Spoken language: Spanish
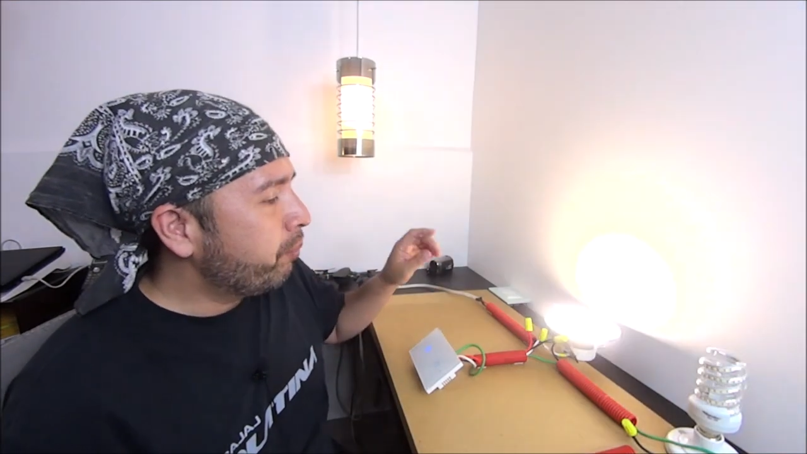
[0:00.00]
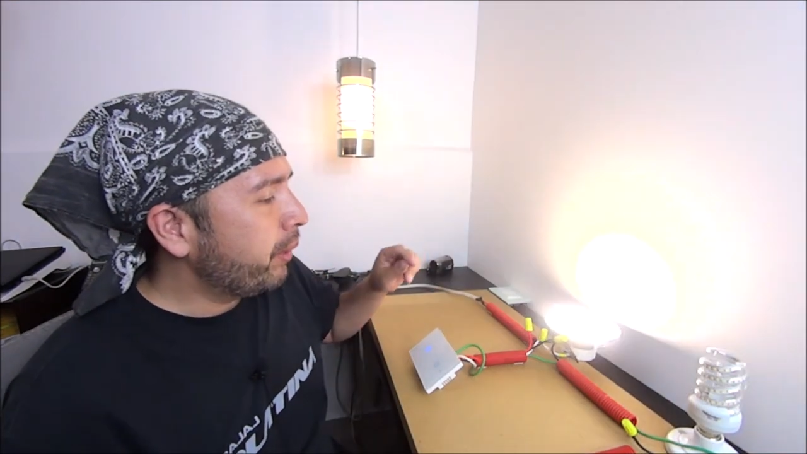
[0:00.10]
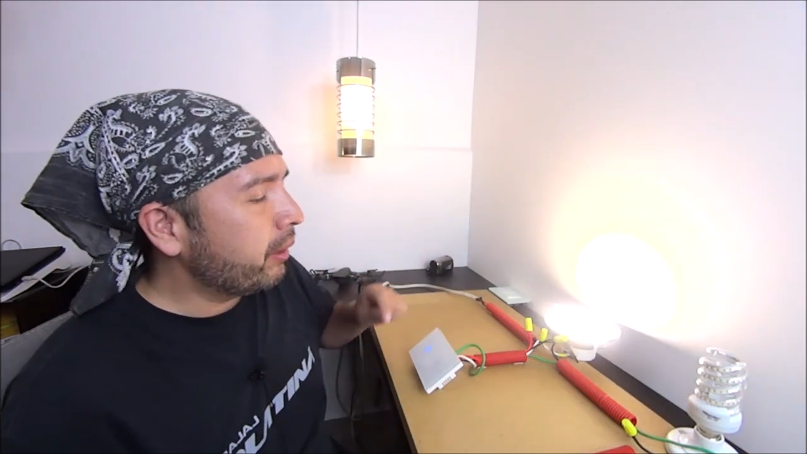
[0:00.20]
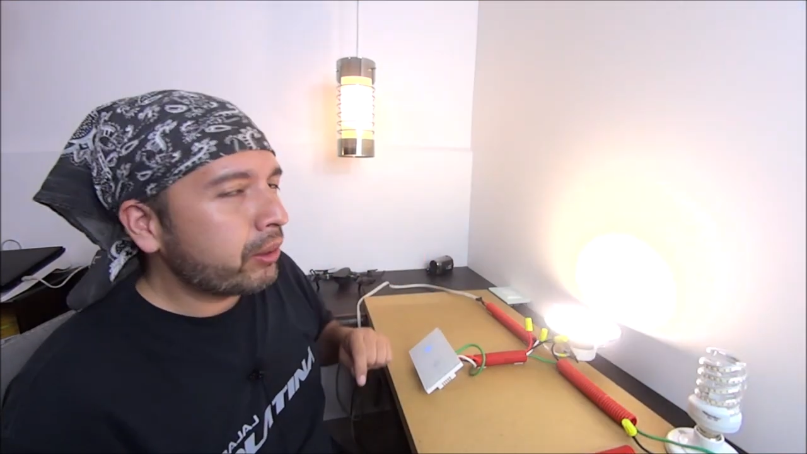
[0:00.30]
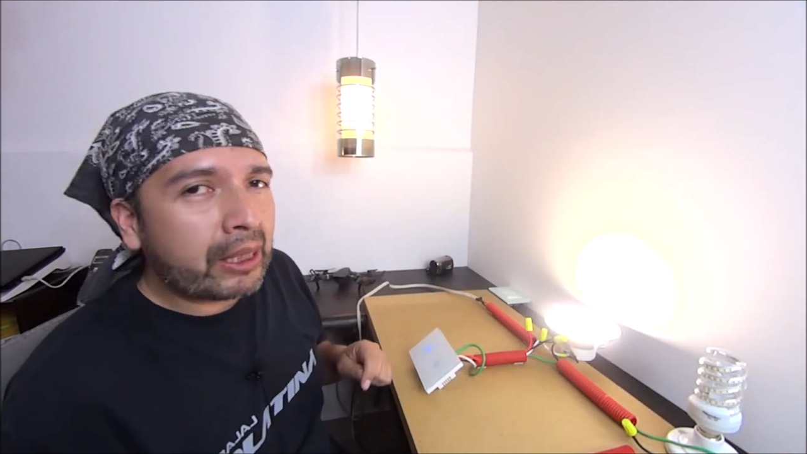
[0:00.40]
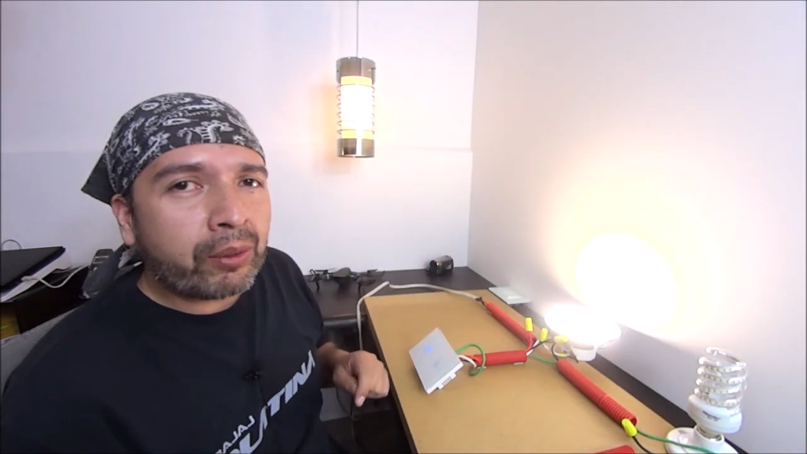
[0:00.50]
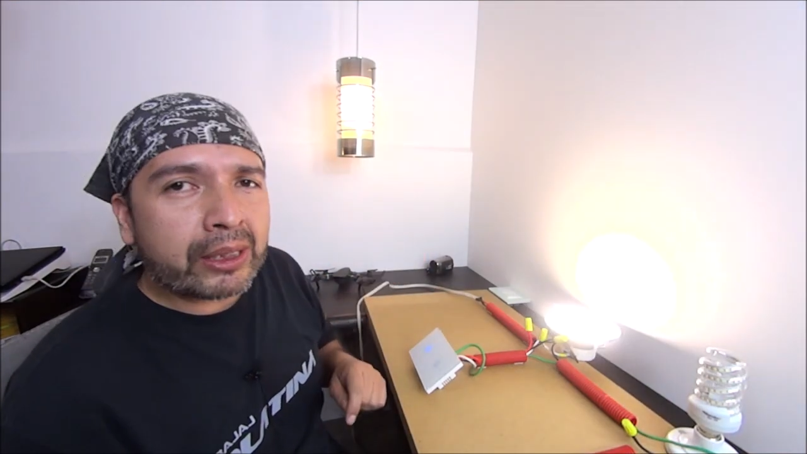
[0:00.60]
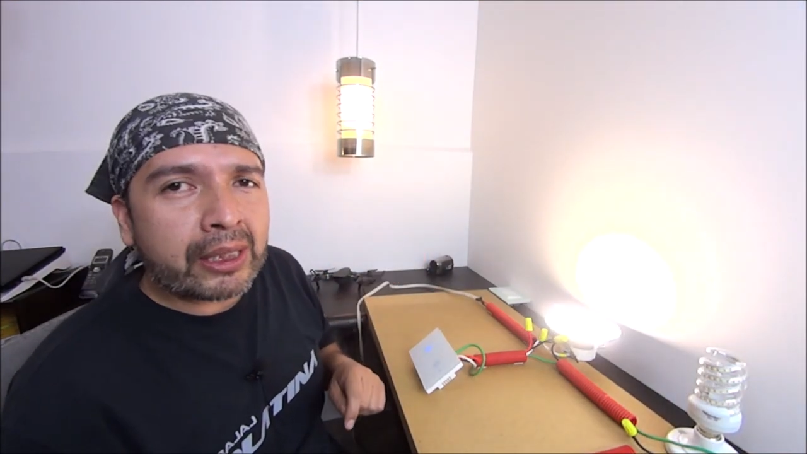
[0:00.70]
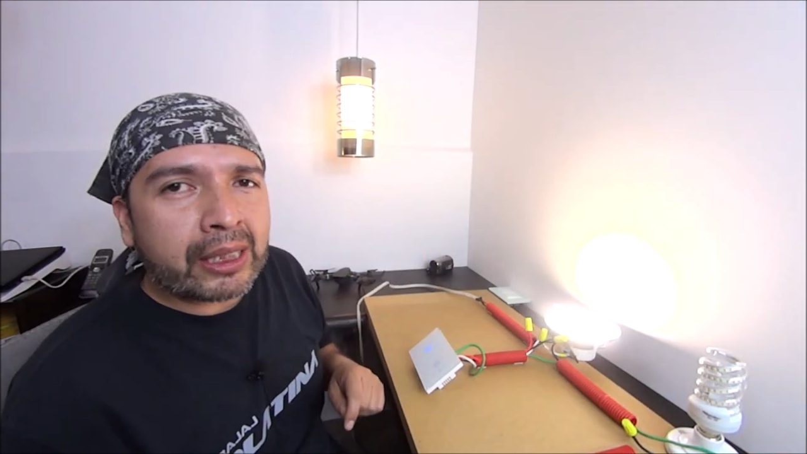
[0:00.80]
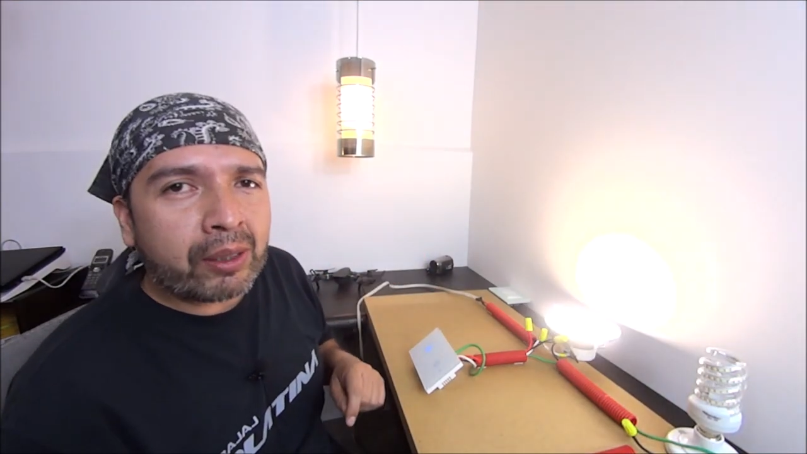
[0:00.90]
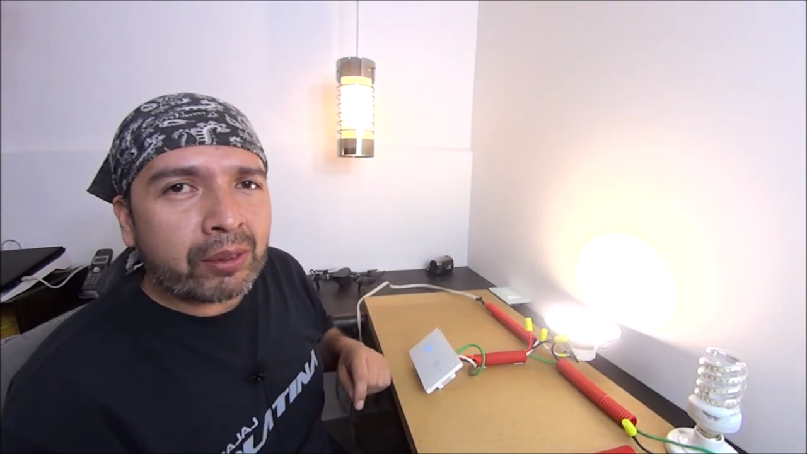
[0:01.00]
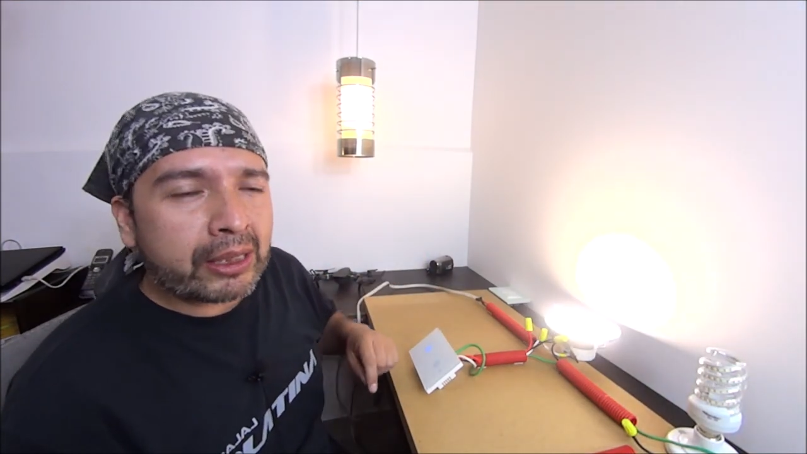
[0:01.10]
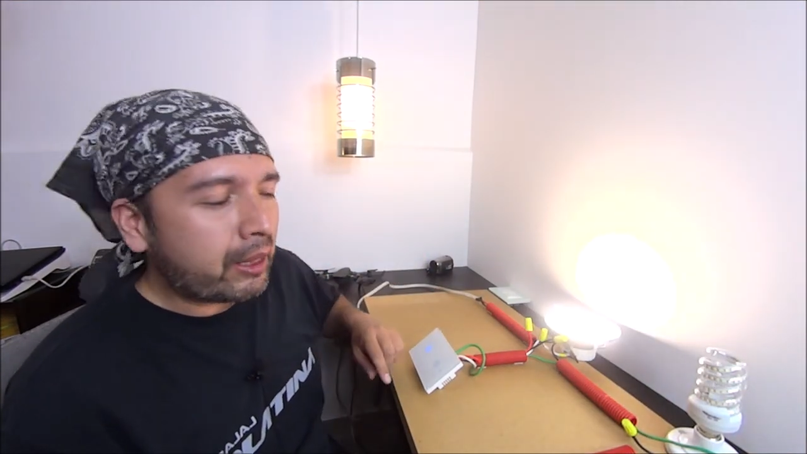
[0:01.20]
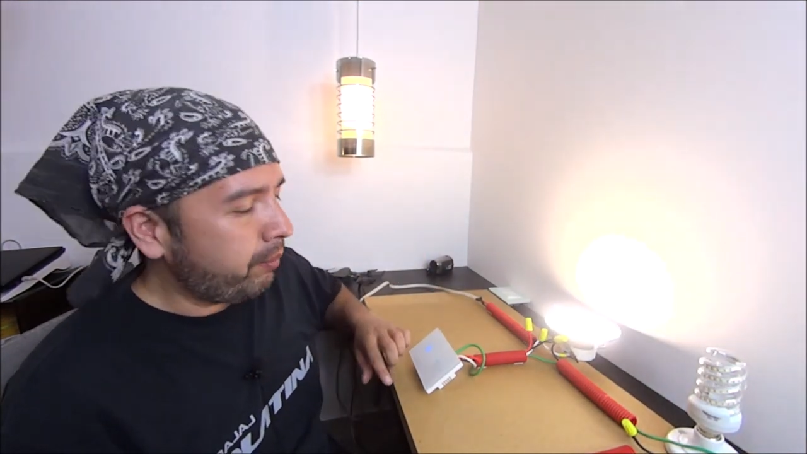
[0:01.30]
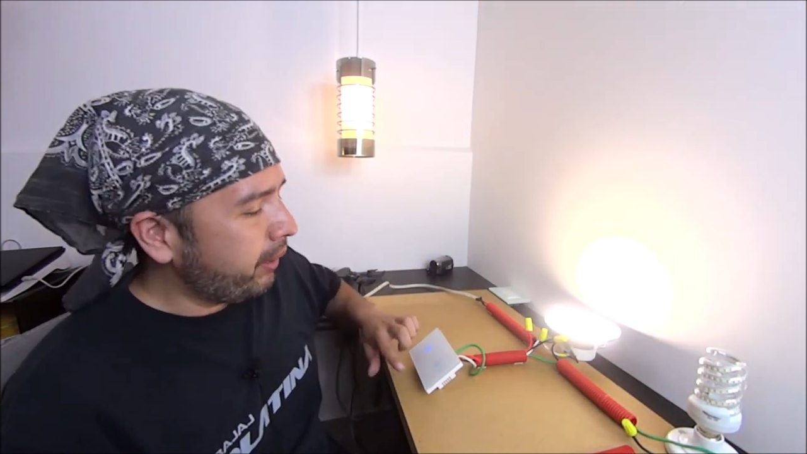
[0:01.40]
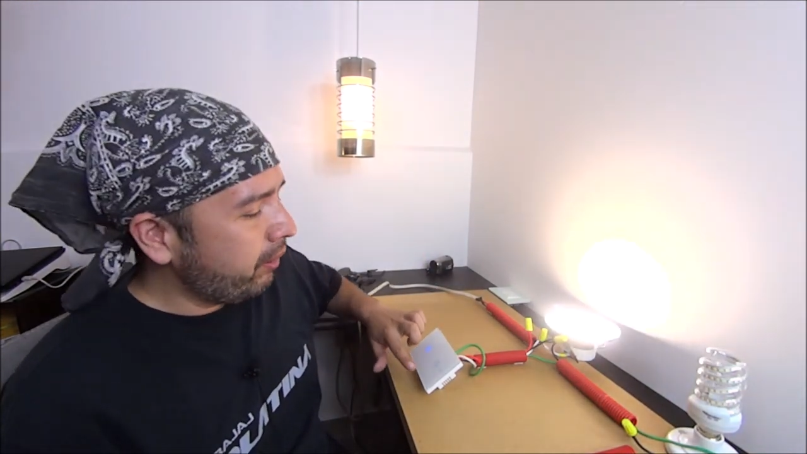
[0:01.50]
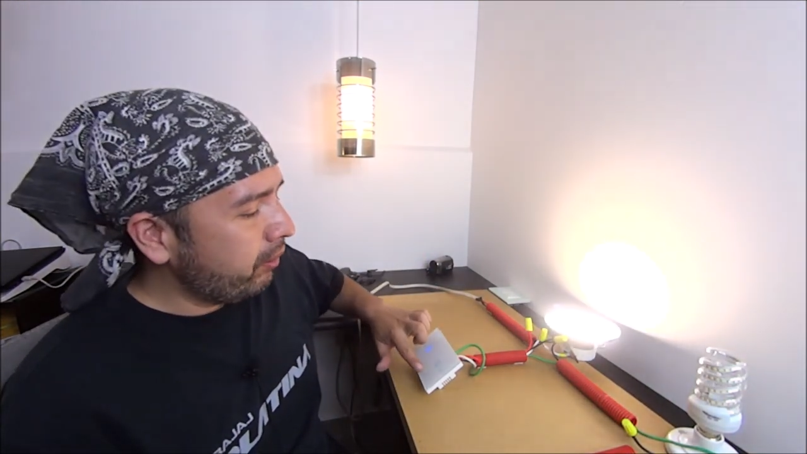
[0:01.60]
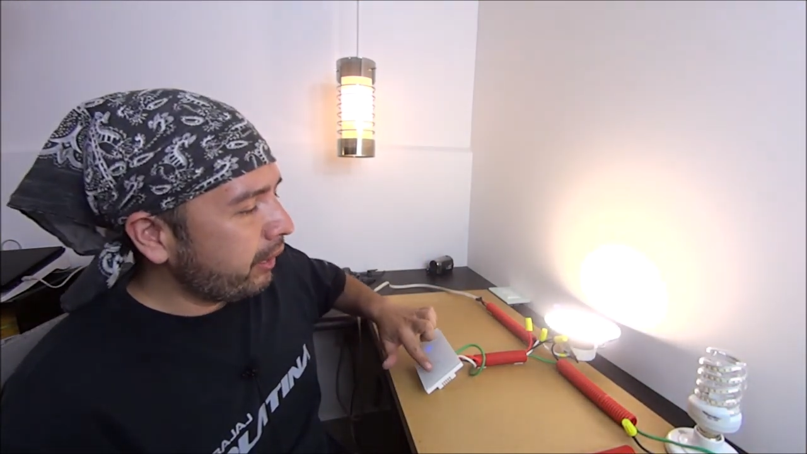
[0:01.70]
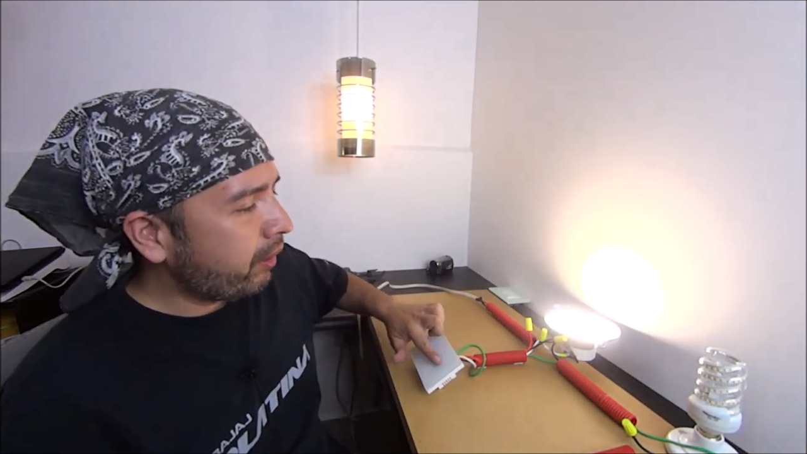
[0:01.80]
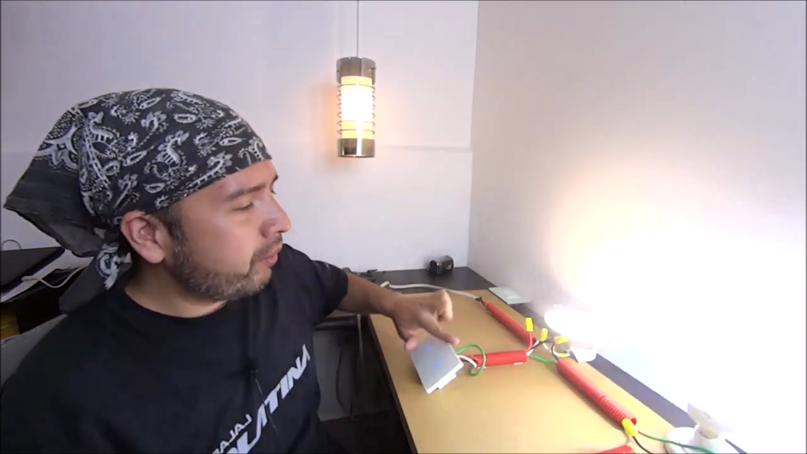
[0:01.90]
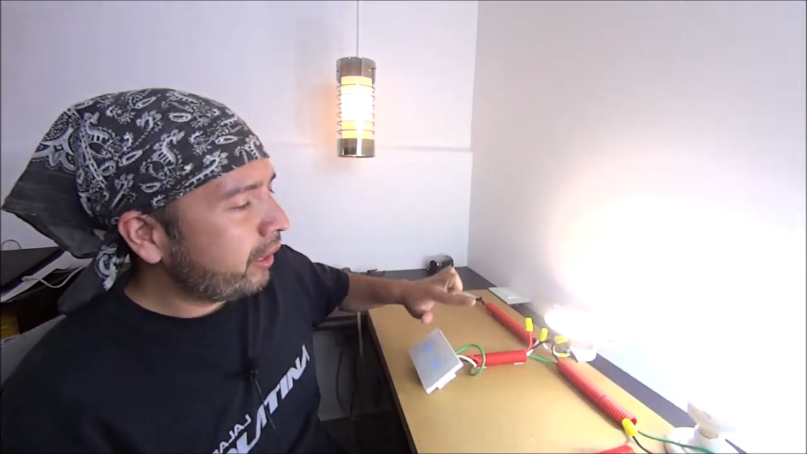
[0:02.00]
Pues los dejo hasta aquí con este video, ya con